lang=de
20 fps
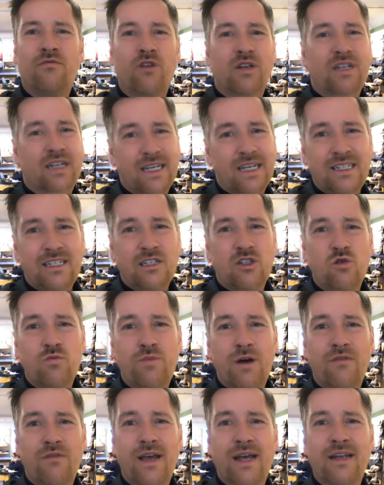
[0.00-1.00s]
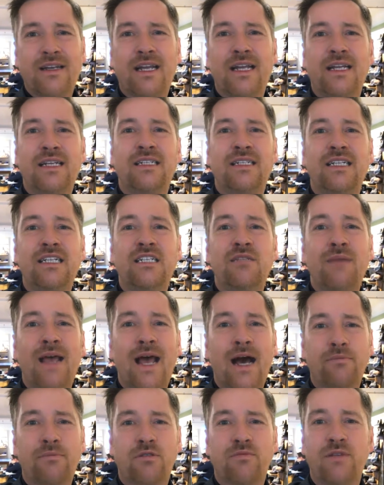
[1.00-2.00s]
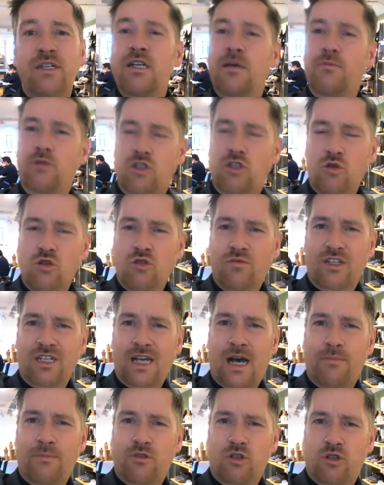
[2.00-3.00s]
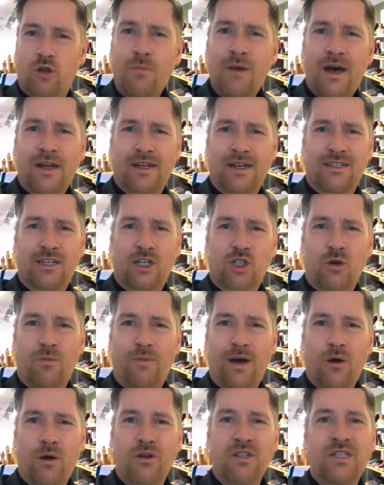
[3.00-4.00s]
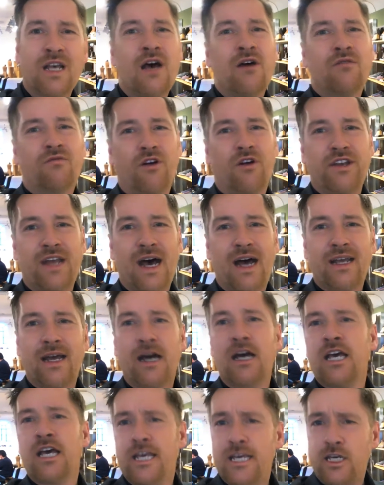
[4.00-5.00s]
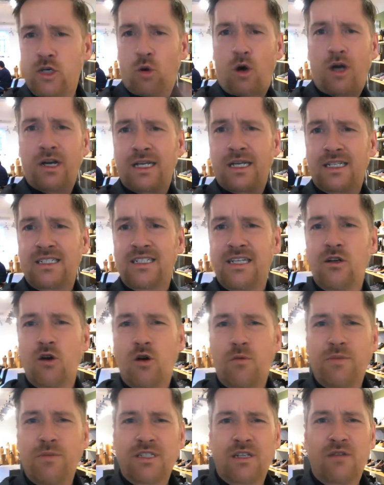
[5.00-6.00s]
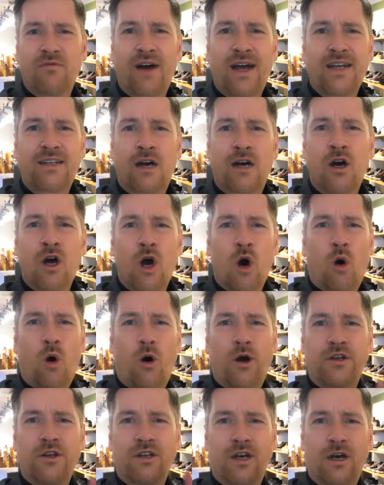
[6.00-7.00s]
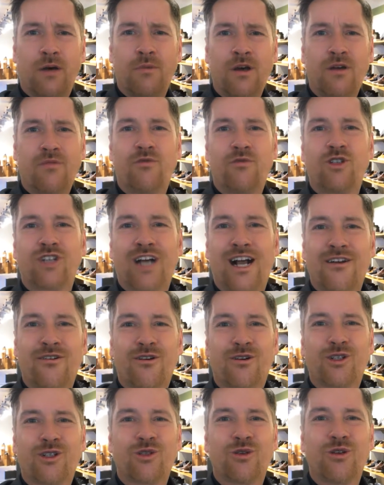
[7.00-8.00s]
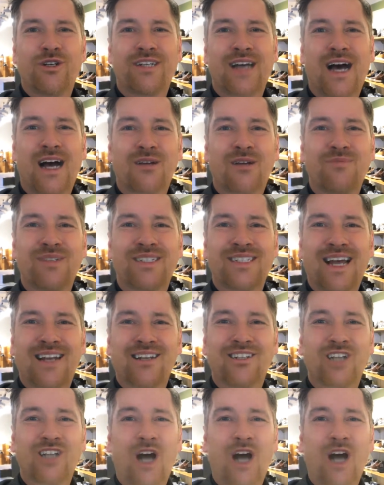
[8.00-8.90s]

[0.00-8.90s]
wird richtig super werden in diesem Herbst, Winter, beziehungsweise ab Sommer dann ja schon bei uns. Von daher, ich order jetzt hier noch ein bisschen weiter und ähm, wünsche allen noch einen schönen Tag. Bis dann.